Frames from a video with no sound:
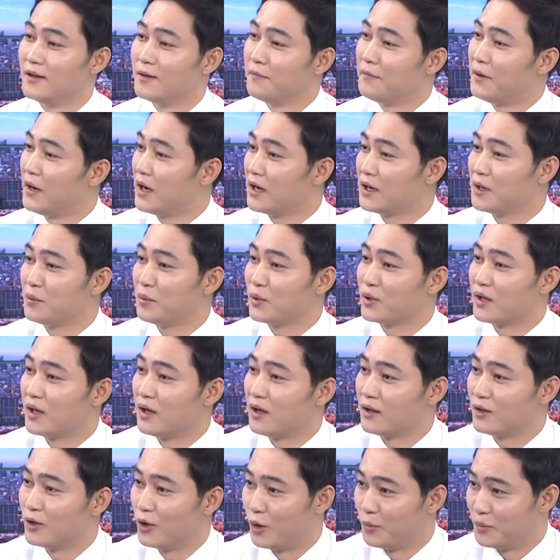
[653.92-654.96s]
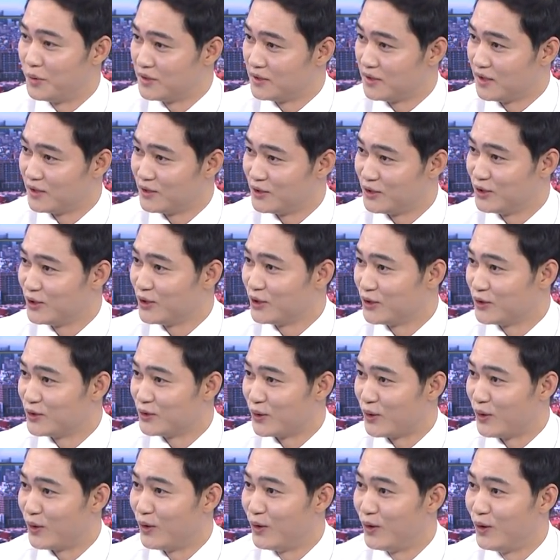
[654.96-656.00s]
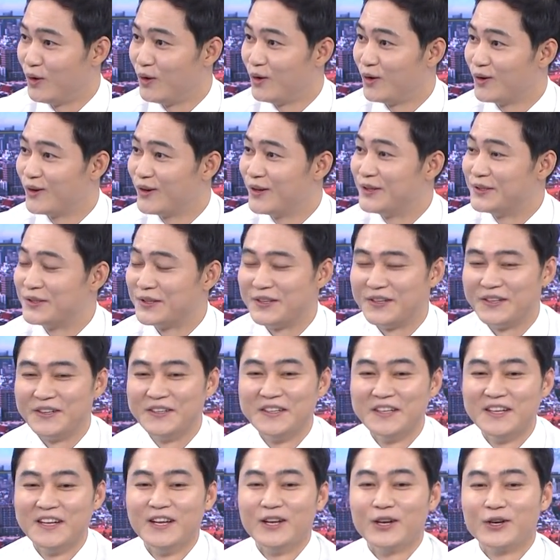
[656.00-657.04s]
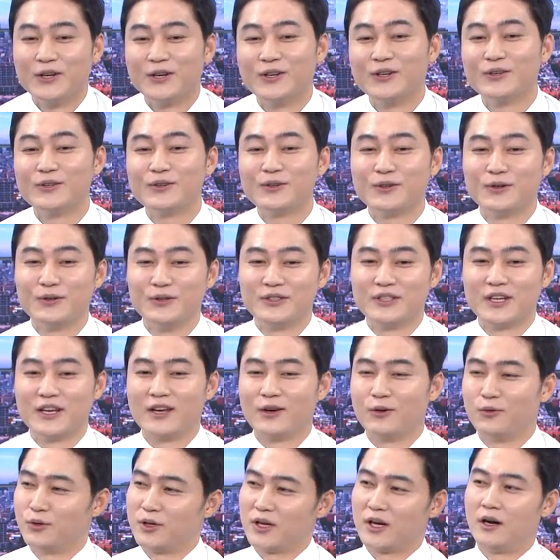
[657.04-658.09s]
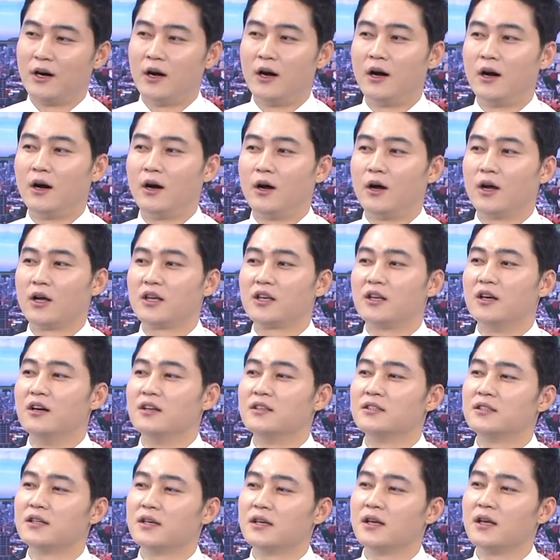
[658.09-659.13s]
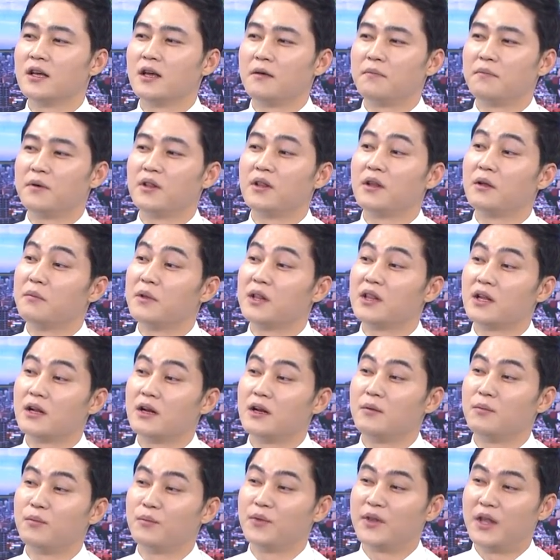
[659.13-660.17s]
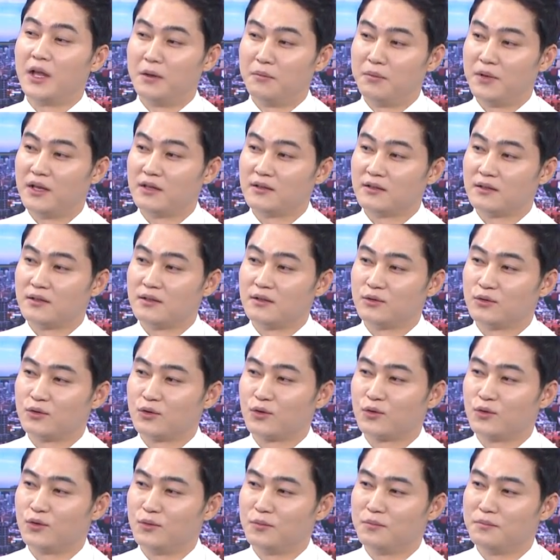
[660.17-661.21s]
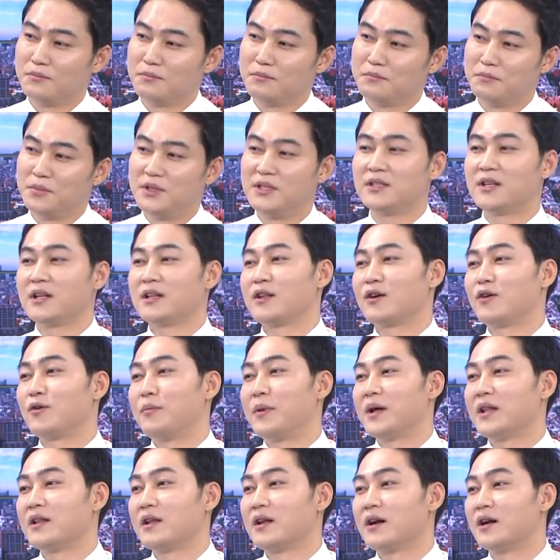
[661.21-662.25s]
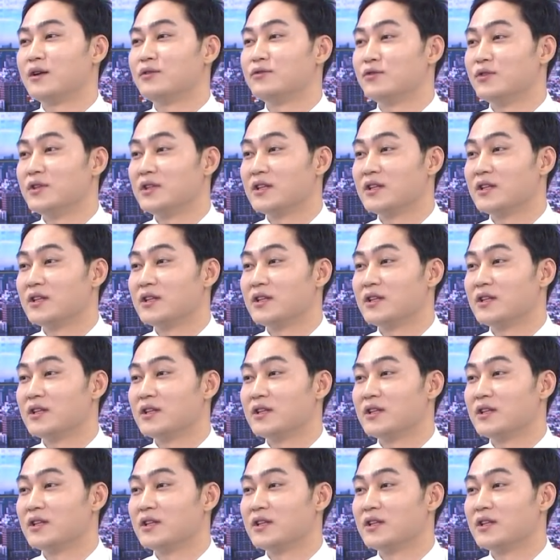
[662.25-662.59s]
파리보다 더 음. 비싼 음. 지역이죠. 그래서 그런 걸로 이제 우리가 아, 경제 펀더멘탈 대비해서는 조금 음. 비싸다고 판단할 수